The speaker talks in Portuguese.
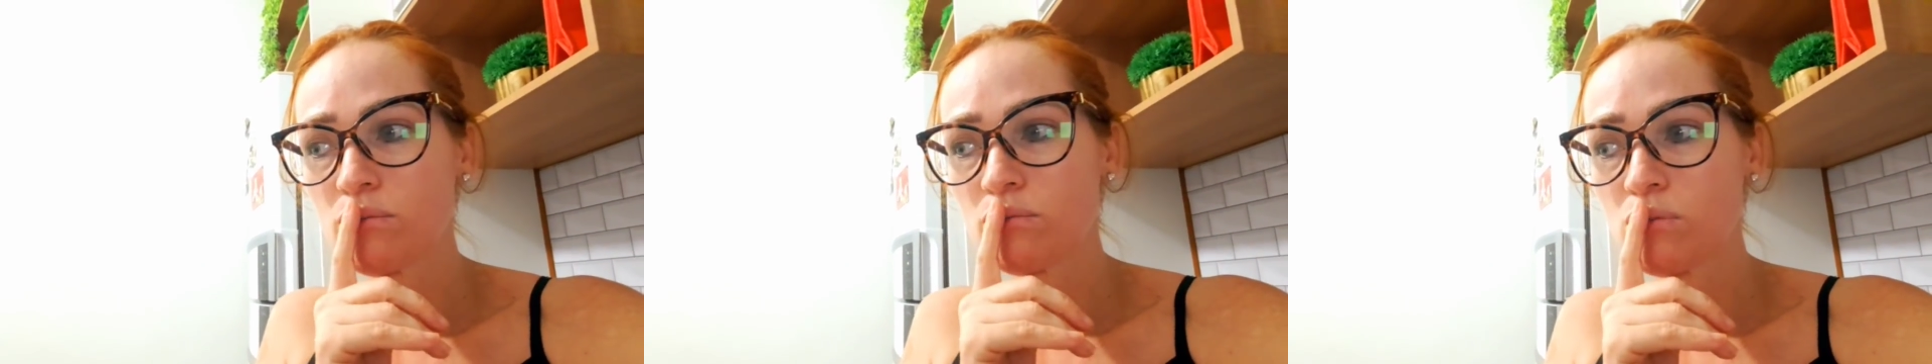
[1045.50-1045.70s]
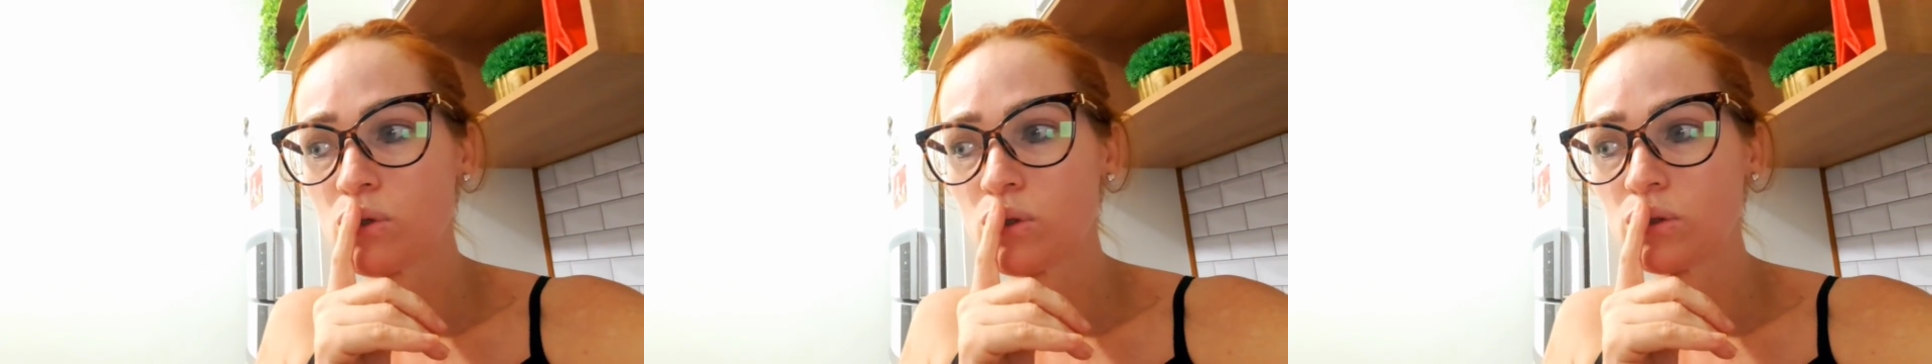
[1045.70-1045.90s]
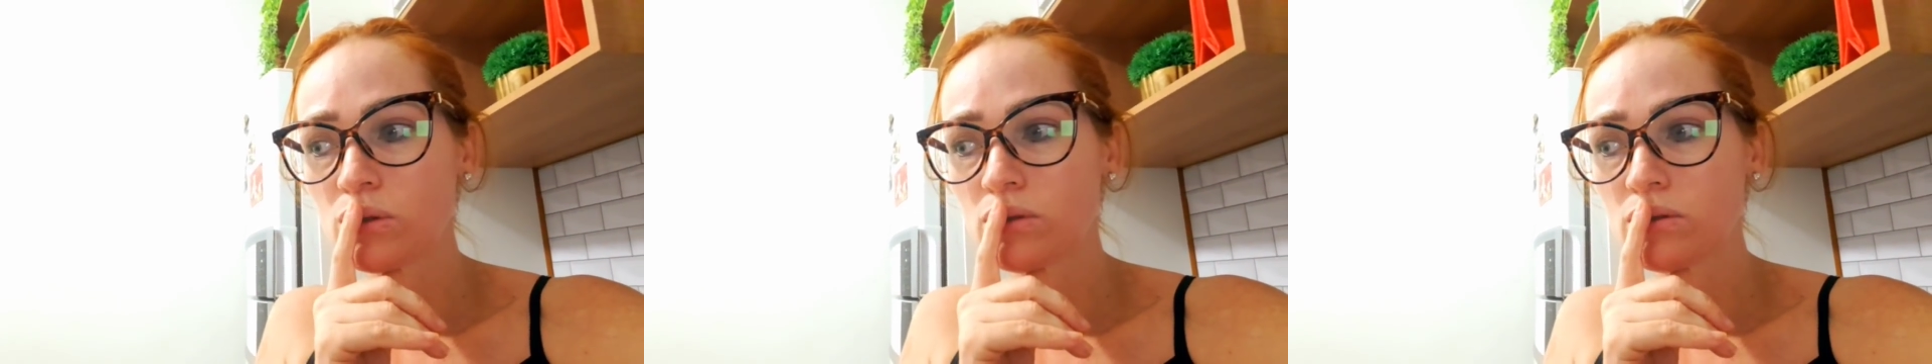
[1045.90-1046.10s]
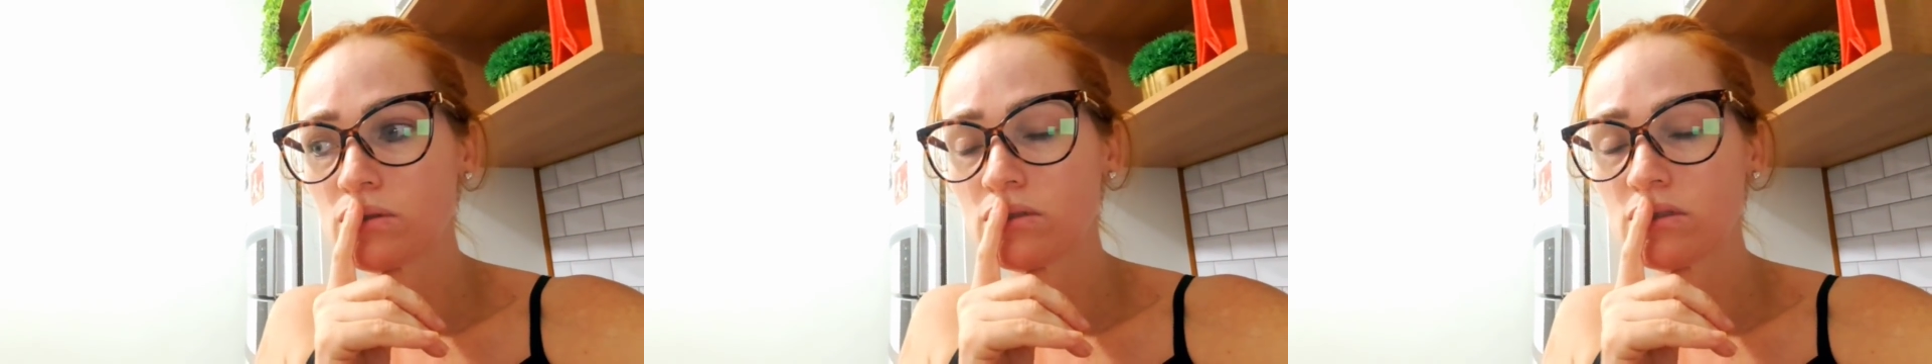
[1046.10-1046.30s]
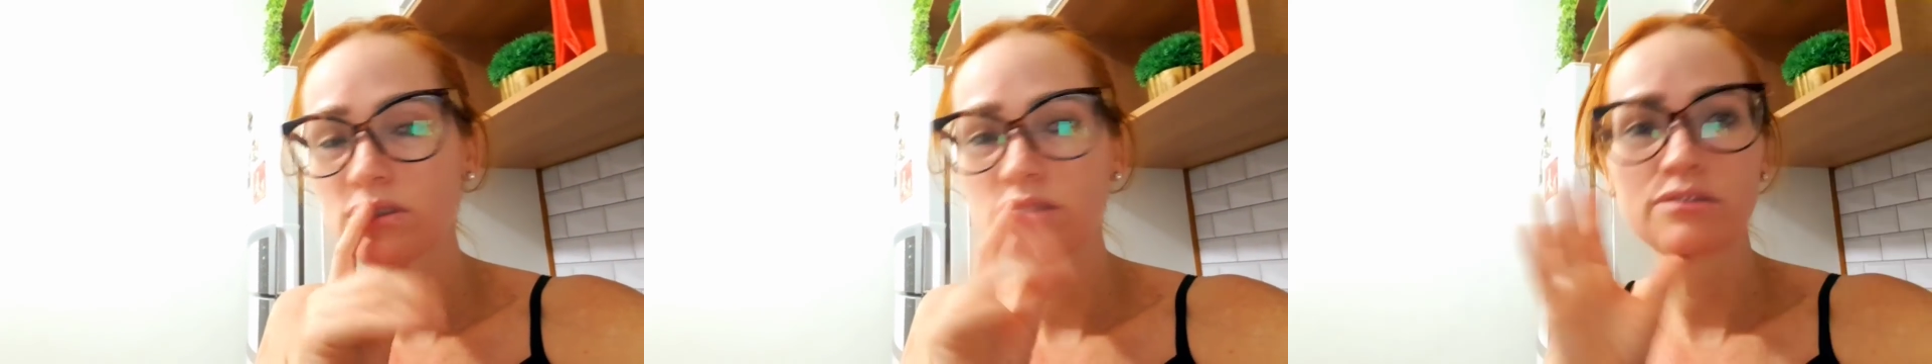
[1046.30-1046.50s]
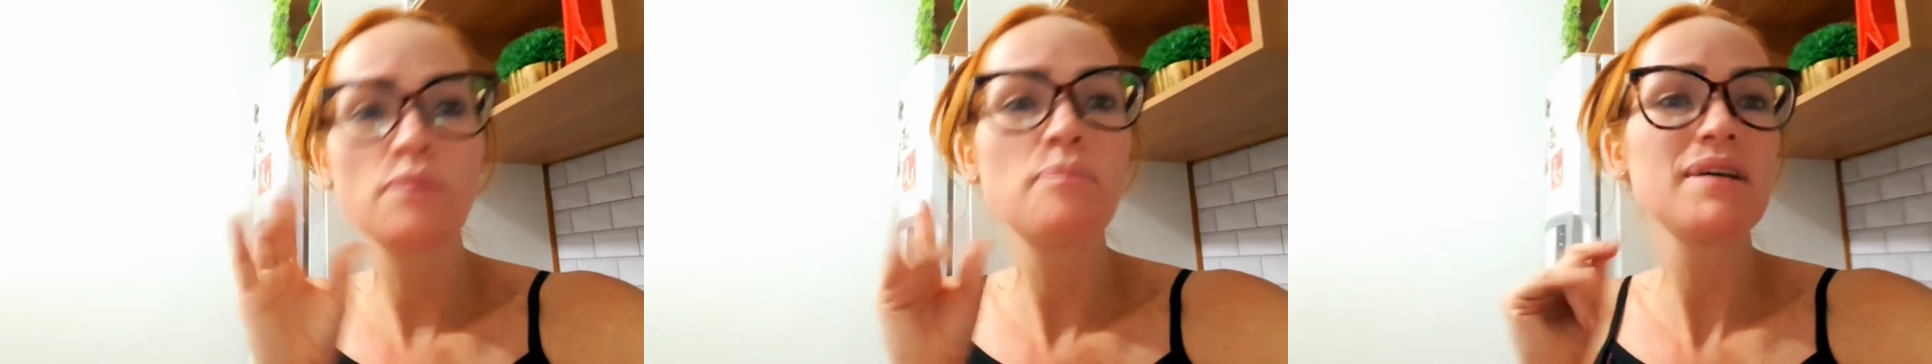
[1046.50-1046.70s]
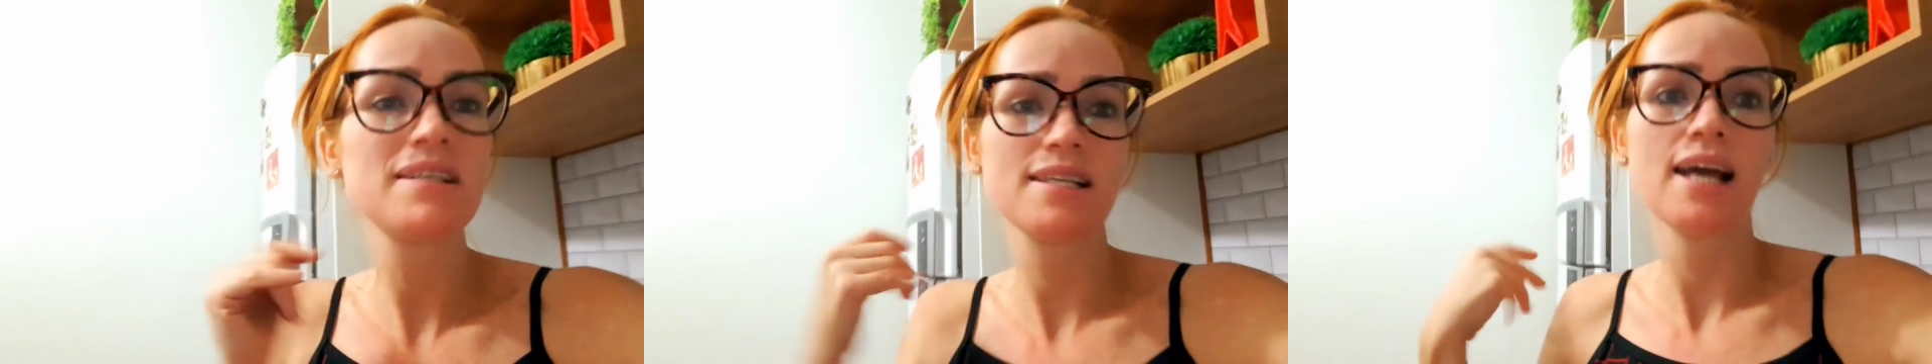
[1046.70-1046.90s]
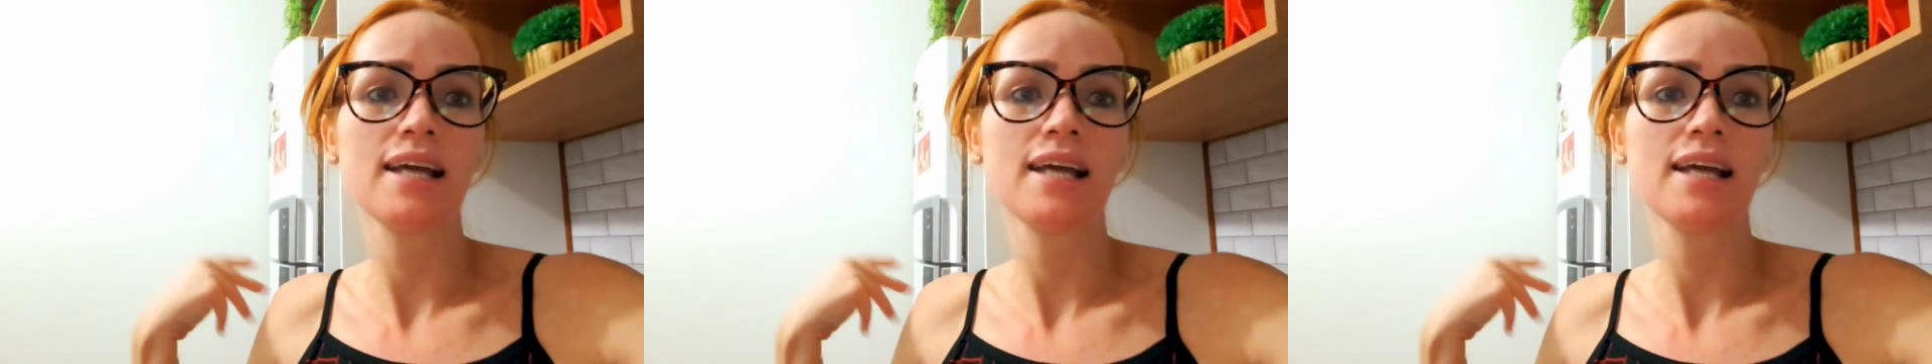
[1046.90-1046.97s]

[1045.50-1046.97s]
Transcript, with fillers: bolo. Vou pensar